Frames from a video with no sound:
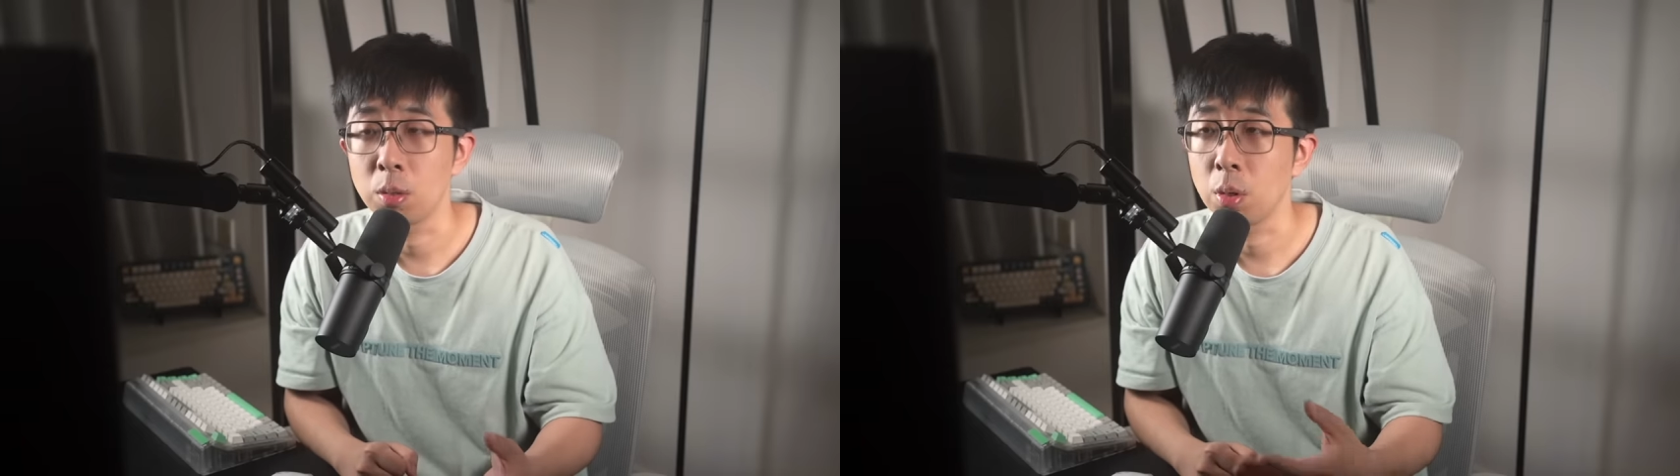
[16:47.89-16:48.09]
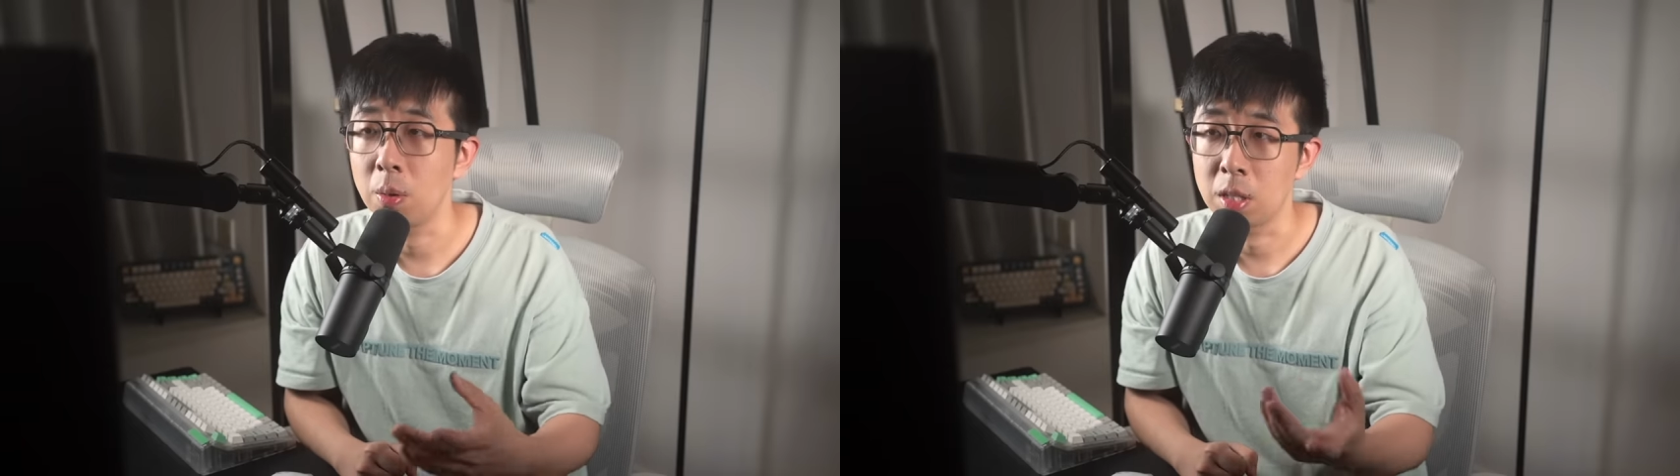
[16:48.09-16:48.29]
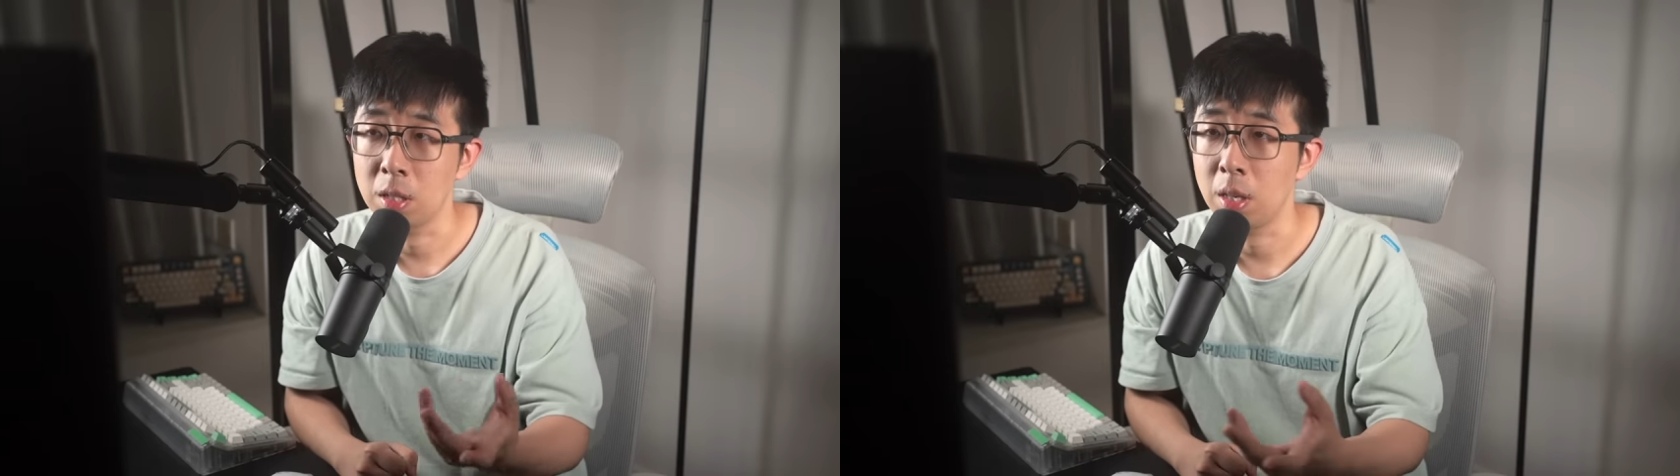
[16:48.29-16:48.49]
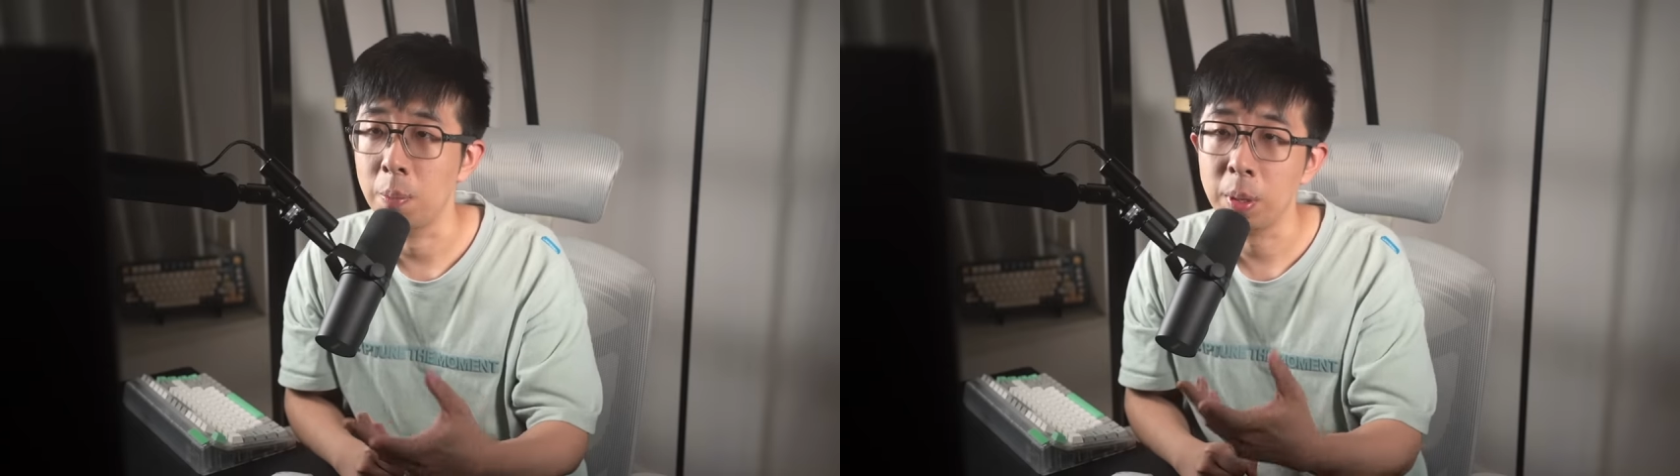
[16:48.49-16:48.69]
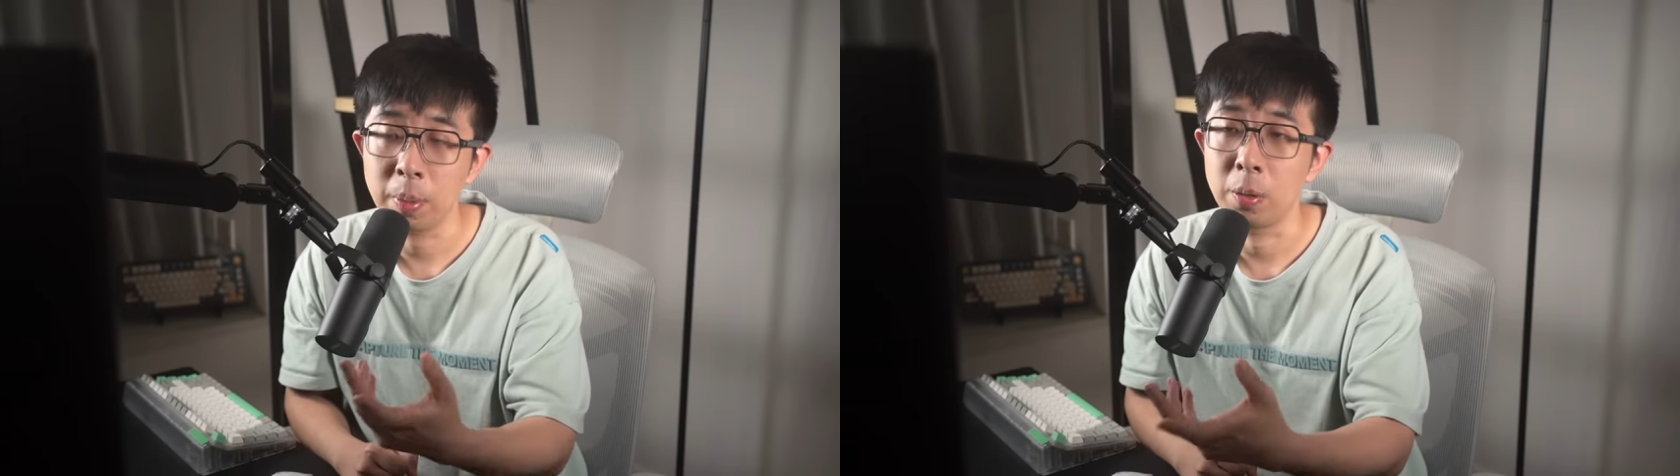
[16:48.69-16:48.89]
所以我之
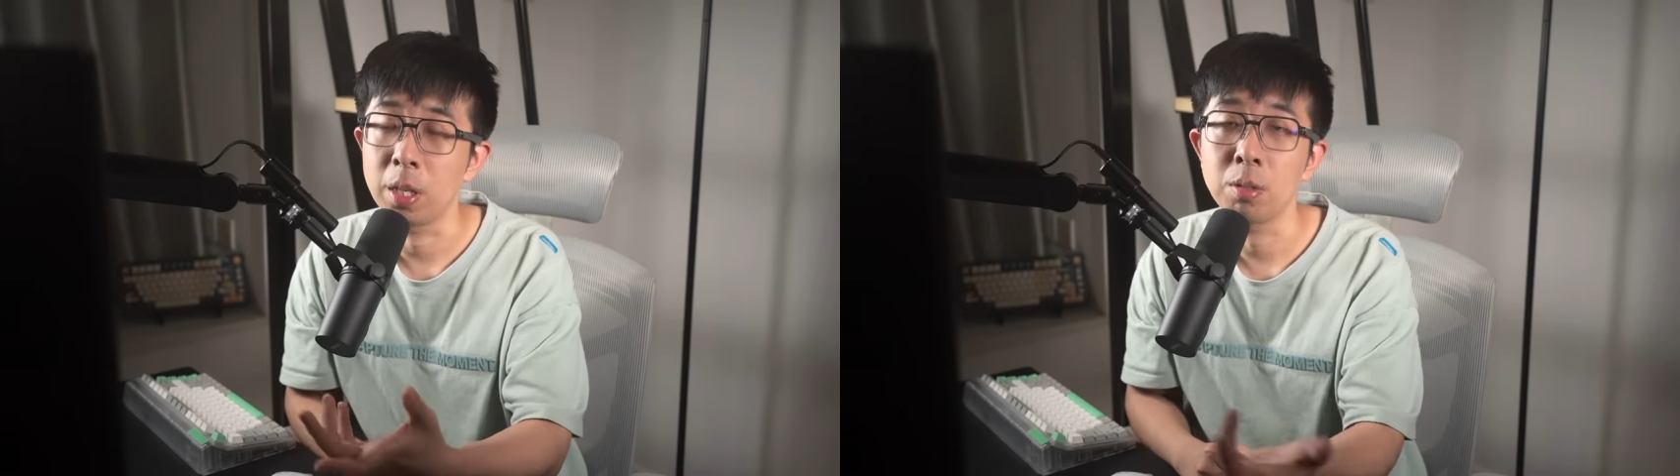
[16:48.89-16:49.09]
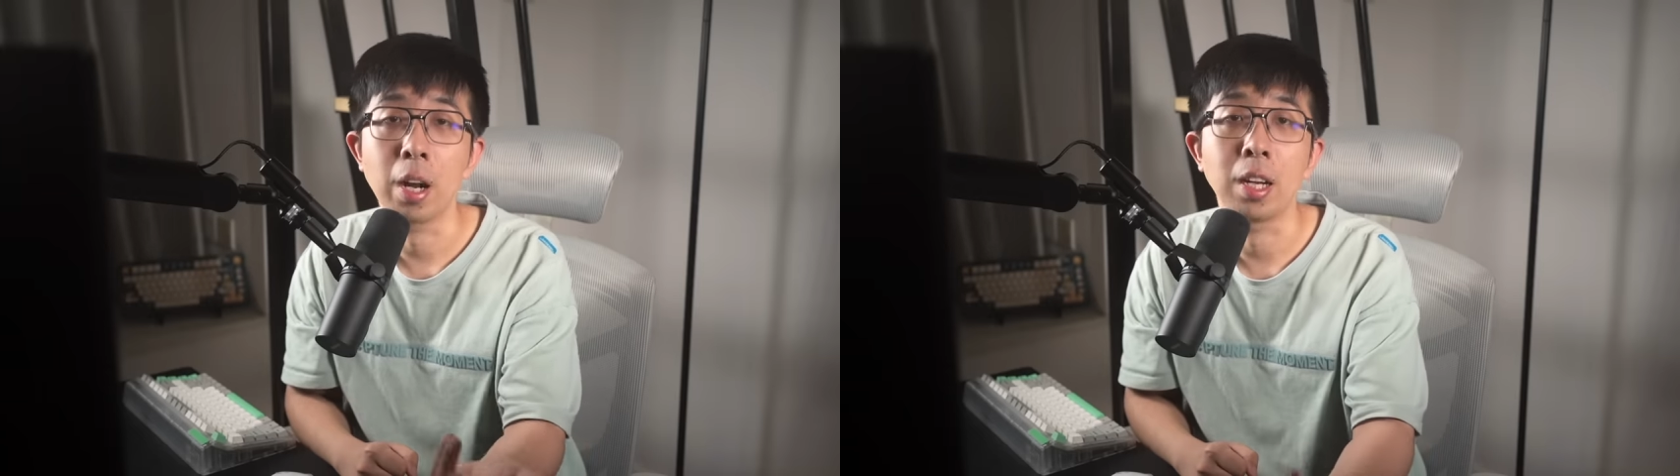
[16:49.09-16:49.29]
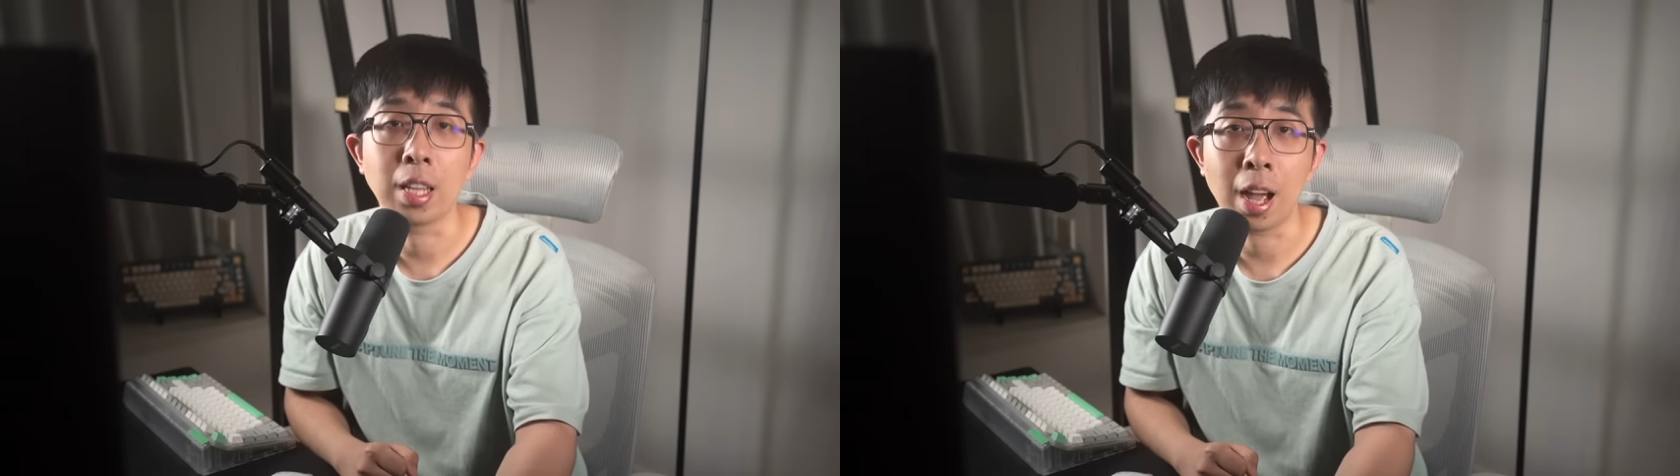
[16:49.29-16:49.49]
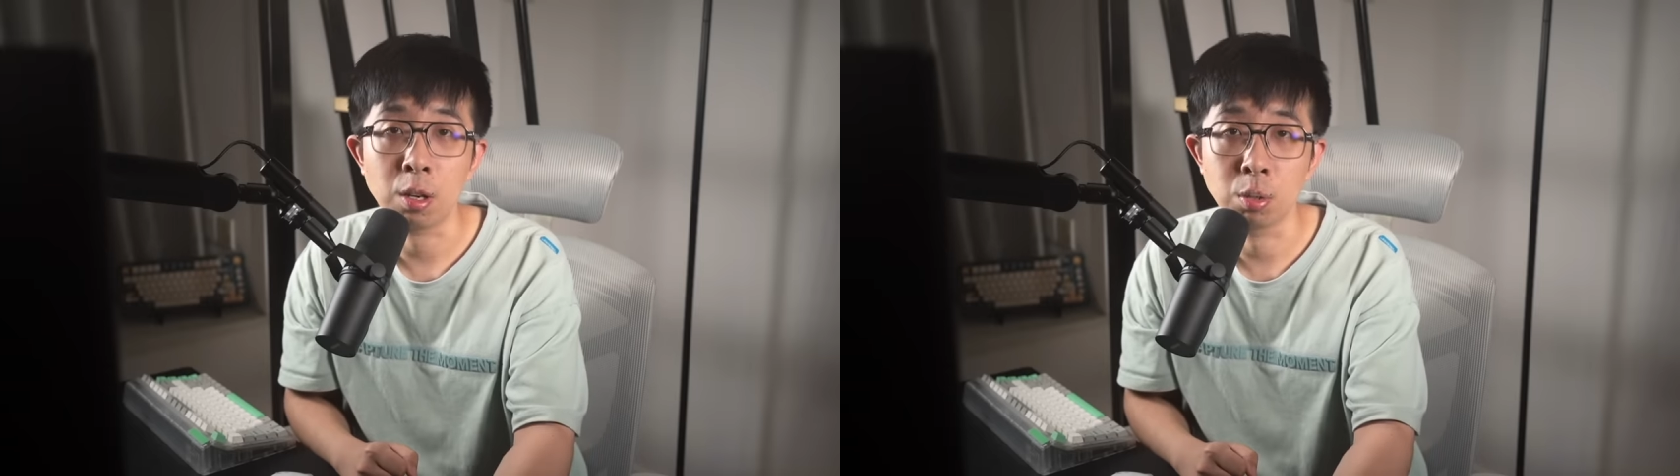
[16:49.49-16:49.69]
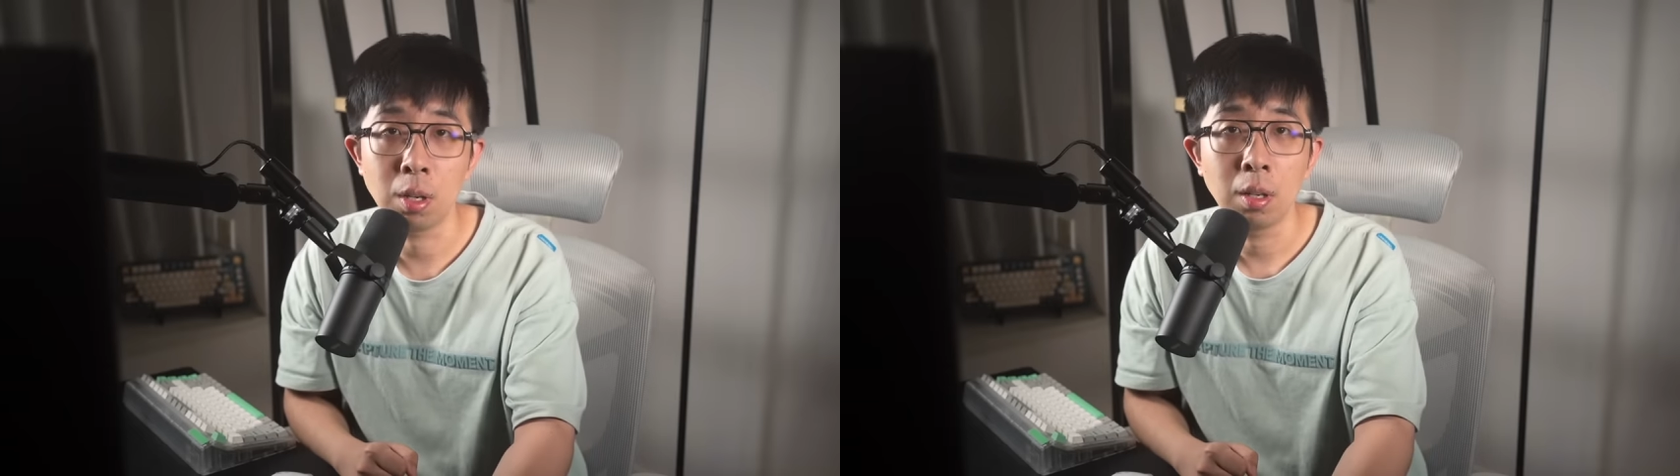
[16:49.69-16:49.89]
前并没有拎出来跟大
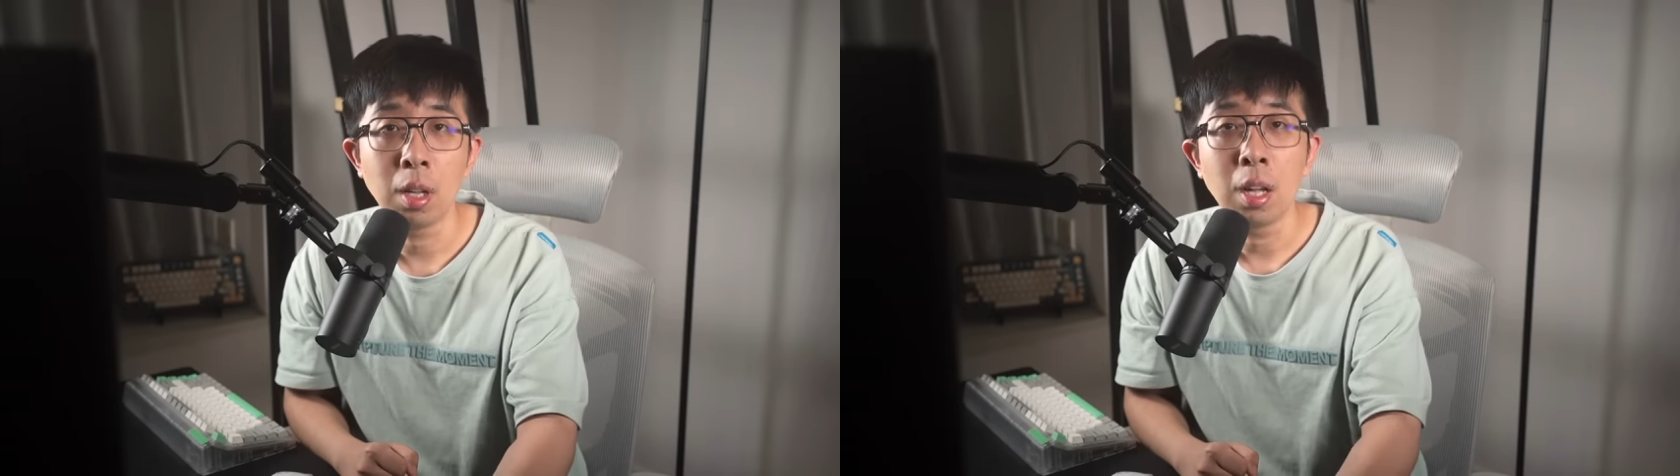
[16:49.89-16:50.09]
家说。